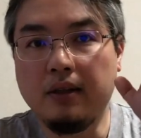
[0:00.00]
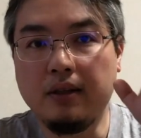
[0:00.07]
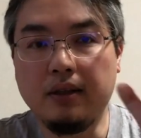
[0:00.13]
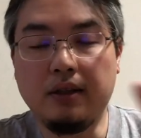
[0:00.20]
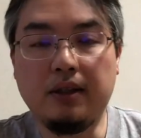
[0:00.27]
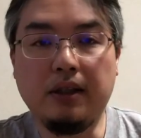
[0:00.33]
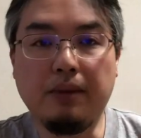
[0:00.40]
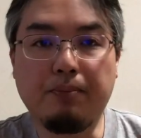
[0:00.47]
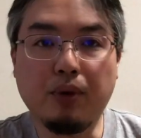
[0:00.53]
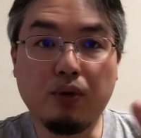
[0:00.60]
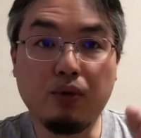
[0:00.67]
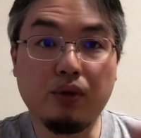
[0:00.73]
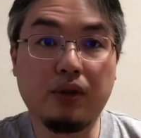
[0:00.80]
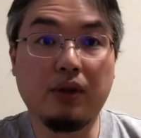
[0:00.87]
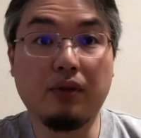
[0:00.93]
de
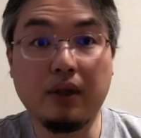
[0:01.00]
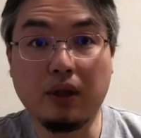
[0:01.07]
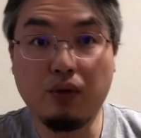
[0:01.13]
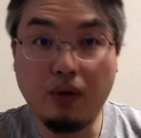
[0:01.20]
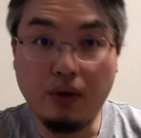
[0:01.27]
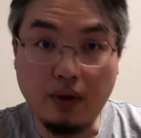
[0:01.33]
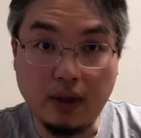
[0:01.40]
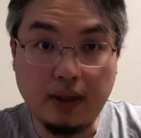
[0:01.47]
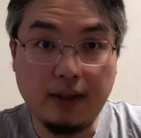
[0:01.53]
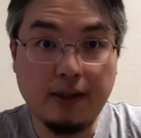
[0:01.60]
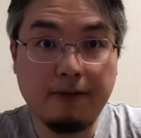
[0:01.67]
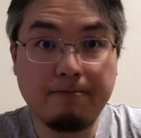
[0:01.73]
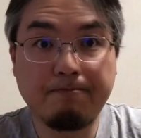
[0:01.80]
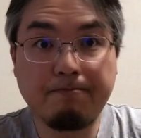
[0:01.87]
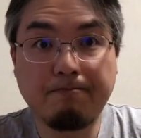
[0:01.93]
produção da Toyota.
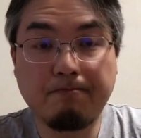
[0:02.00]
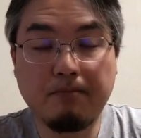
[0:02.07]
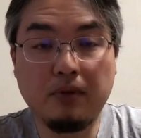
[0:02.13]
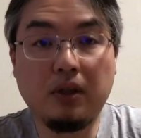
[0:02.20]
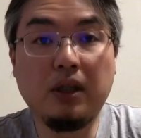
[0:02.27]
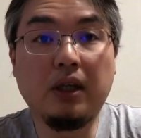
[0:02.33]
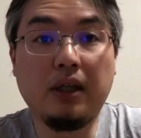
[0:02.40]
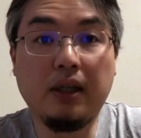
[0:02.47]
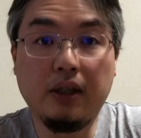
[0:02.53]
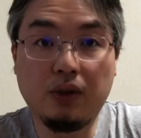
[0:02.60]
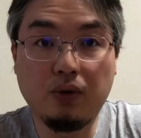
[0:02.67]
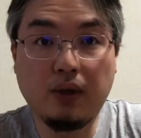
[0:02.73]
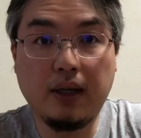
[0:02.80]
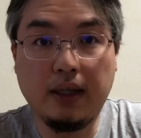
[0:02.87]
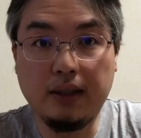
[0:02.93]
O que, que
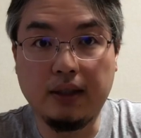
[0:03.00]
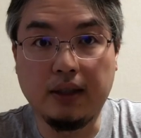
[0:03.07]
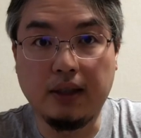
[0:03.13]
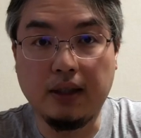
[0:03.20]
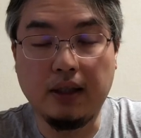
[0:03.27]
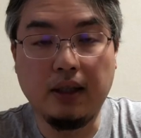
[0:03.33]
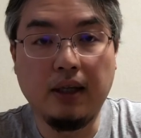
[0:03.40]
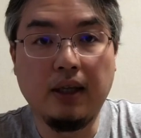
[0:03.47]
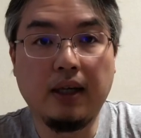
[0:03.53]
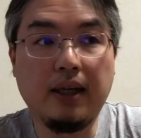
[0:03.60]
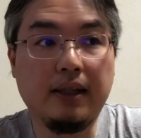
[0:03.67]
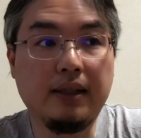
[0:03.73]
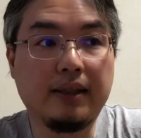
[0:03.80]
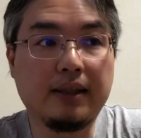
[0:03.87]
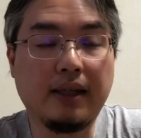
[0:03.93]
isso quer dizer?
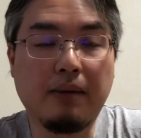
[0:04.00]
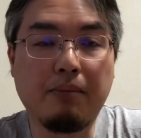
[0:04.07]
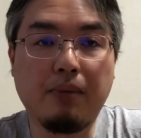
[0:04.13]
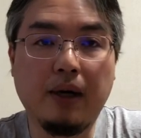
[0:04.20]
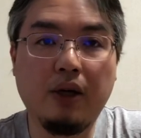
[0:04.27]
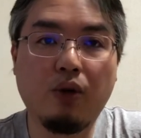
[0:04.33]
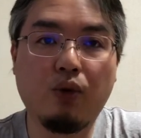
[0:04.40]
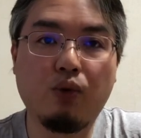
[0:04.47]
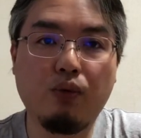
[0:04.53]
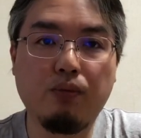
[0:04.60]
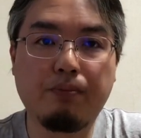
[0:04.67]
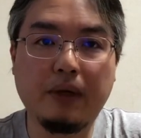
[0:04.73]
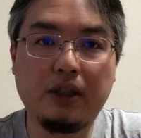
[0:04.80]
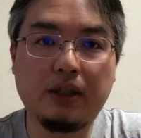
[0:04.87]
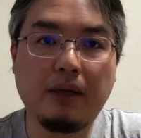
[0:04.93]
Que eles trabalham
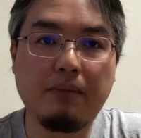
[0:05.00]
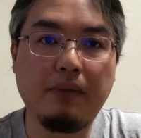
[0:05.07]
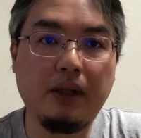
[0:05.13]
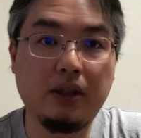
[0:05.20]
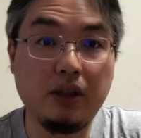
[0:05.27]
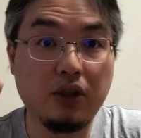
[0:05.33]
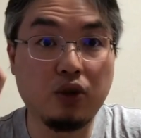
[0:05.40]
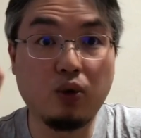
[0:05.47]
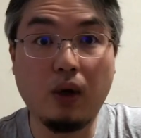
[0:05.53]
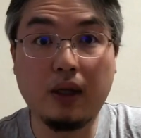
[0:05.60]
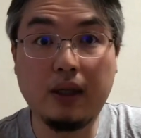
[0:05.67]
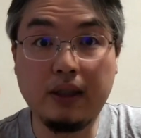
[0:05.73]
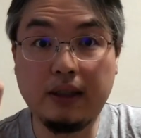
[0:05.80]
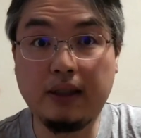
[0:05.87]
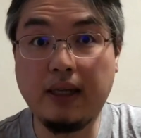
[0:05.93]
com praticamente
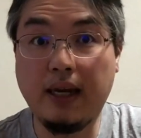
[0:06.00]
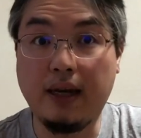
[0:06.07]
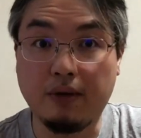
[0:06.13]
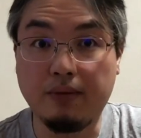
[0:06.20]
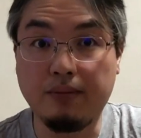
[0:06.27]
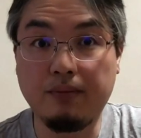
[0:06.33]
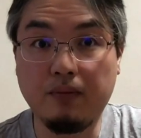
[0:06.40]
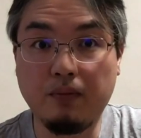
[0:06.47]
estoque zero.